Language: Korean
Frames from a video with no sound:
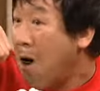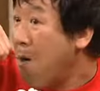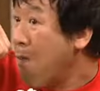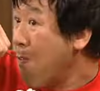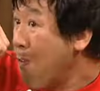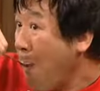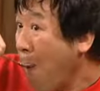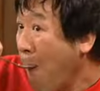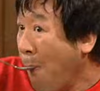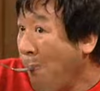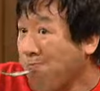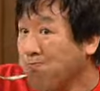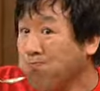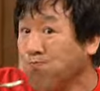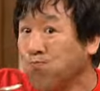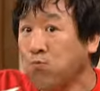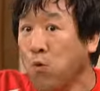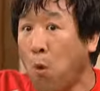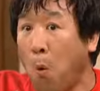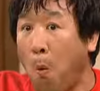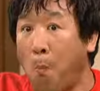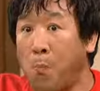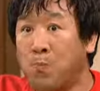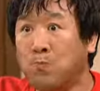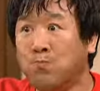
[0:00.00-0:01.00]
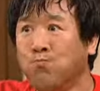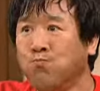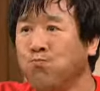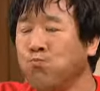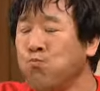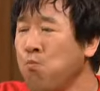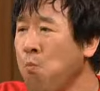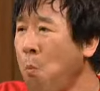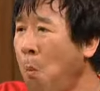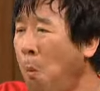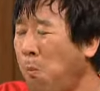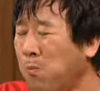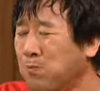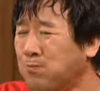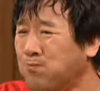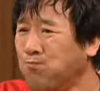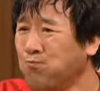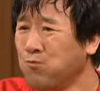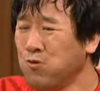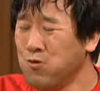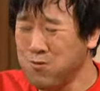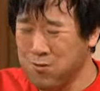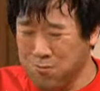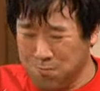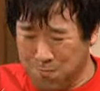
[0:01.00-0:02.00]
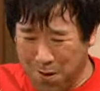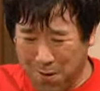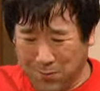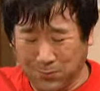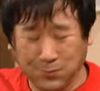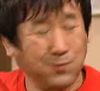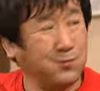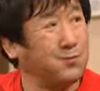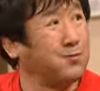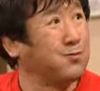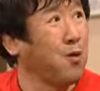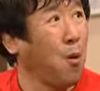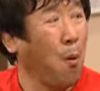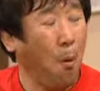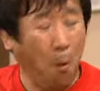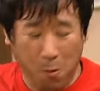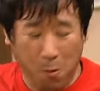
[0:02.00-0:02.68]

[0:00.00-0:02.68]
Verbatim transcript: 먹어라 아이고 음. 참말로 음, 음,